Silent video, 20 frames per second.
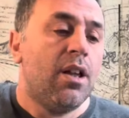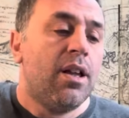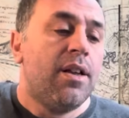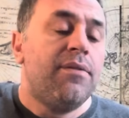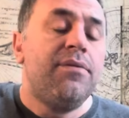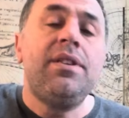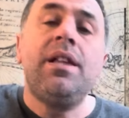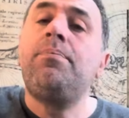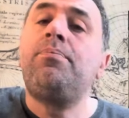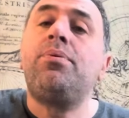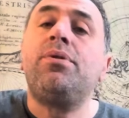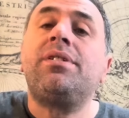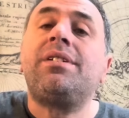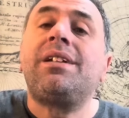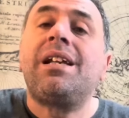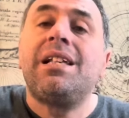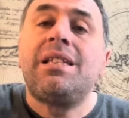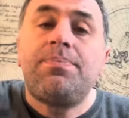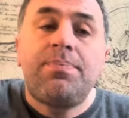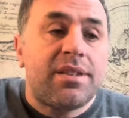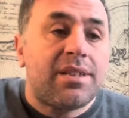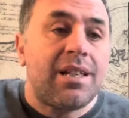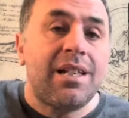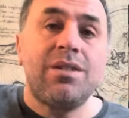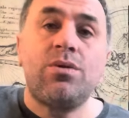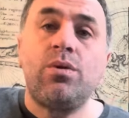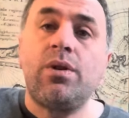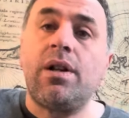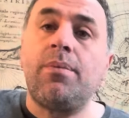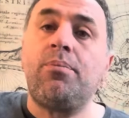n'importe quel
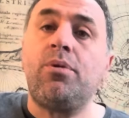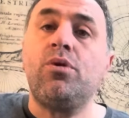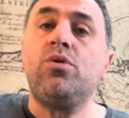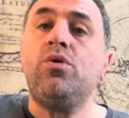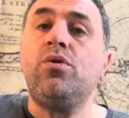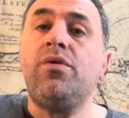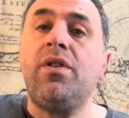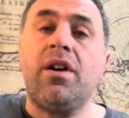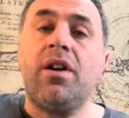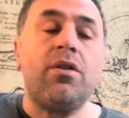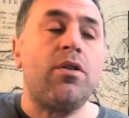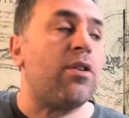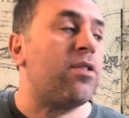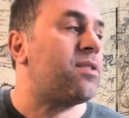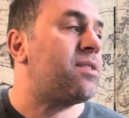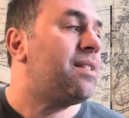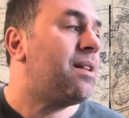spécialiste de la bonne gouvernance,